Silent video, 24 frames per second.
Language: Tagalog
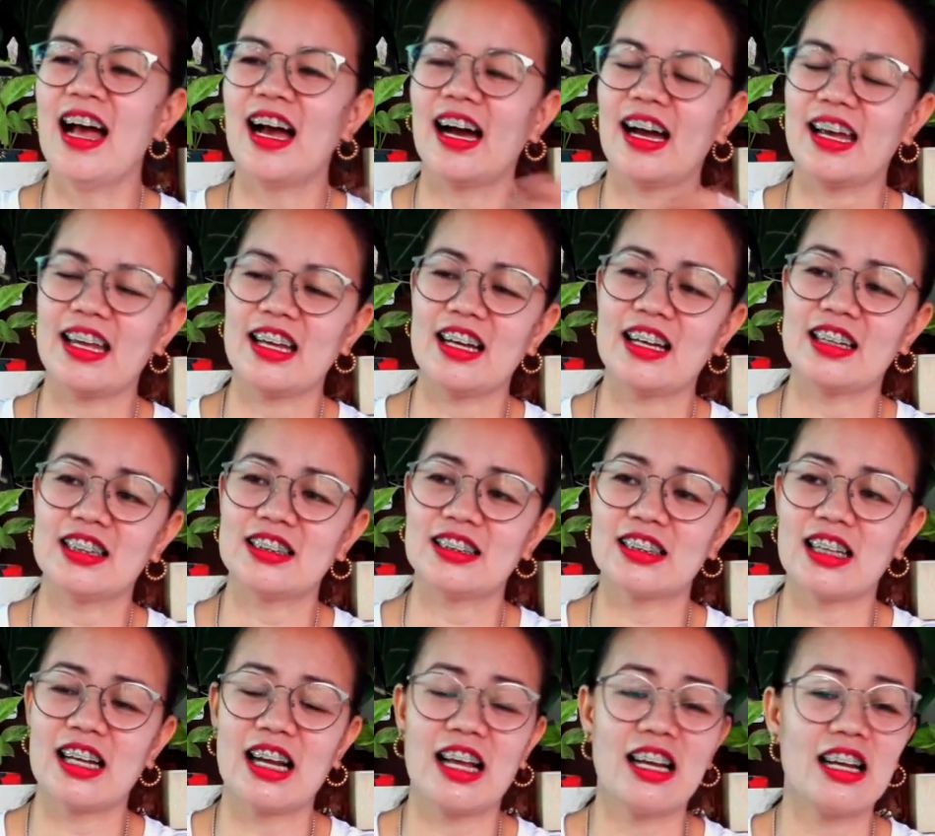Kaya
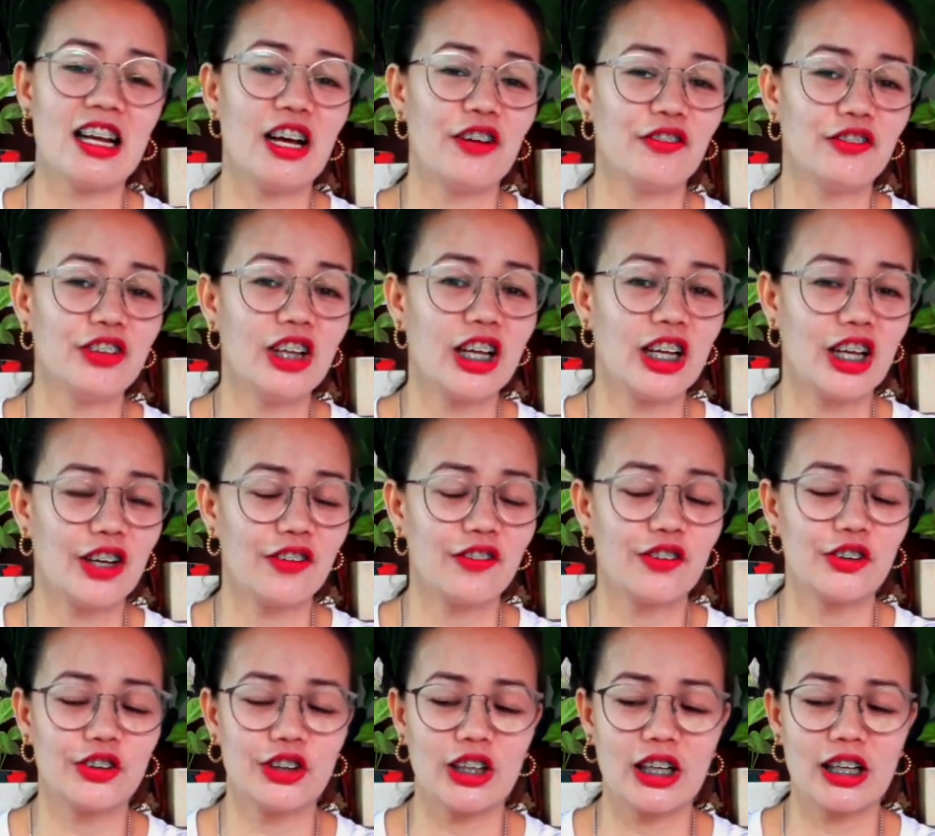sila love na
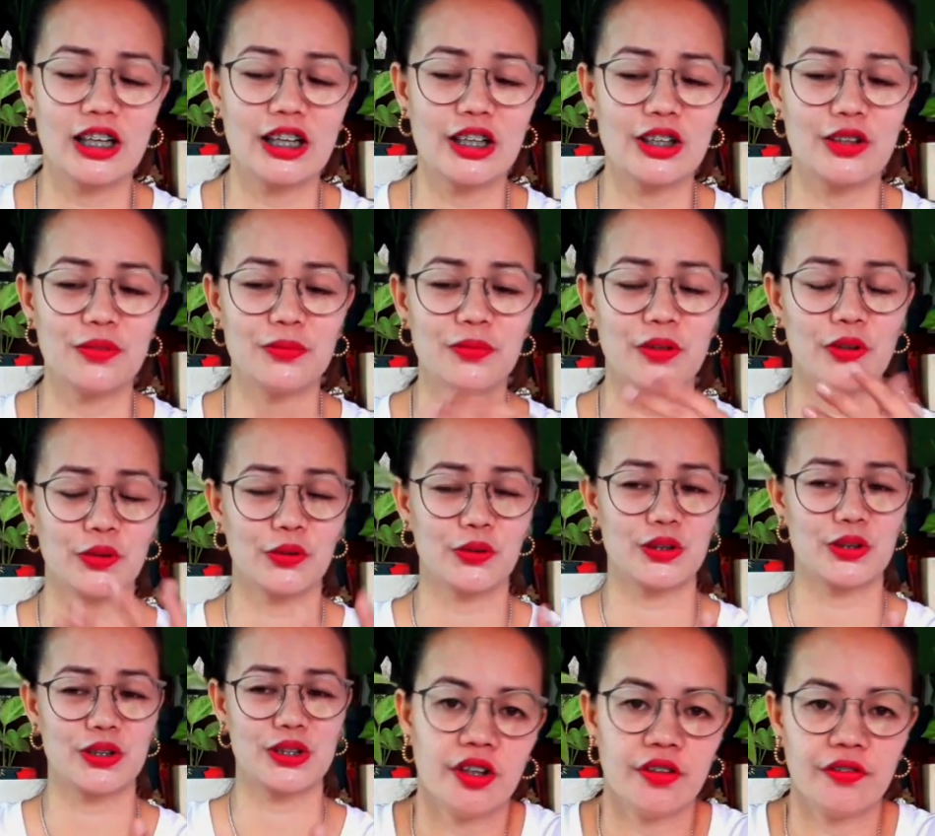love ko talaga yung
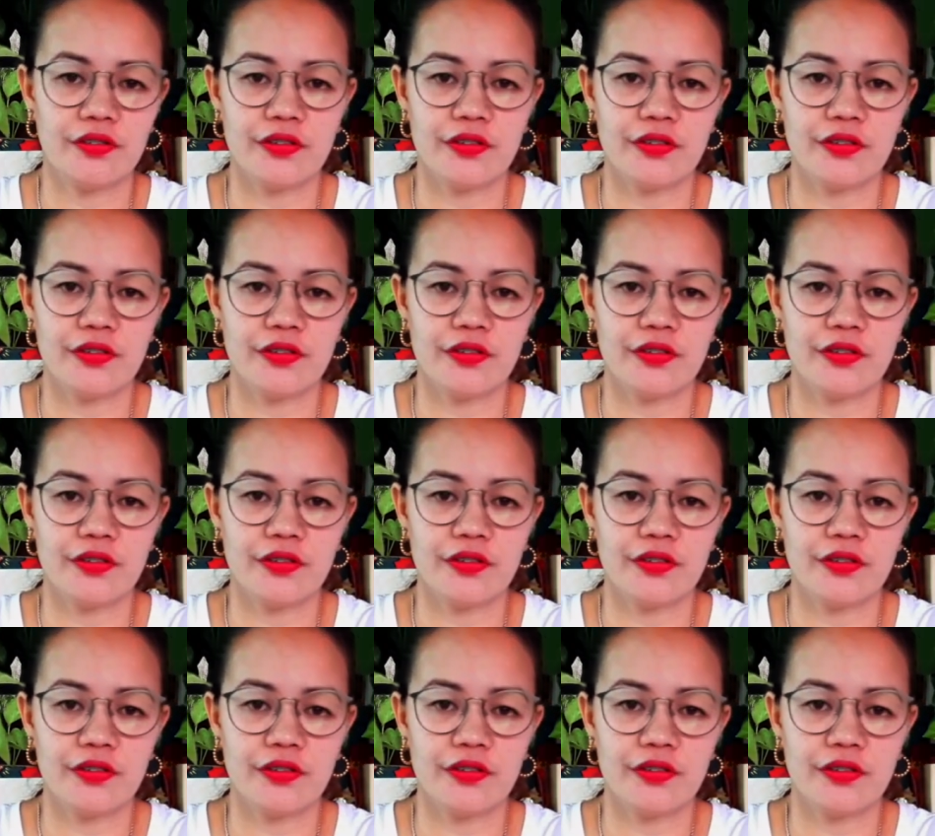photos.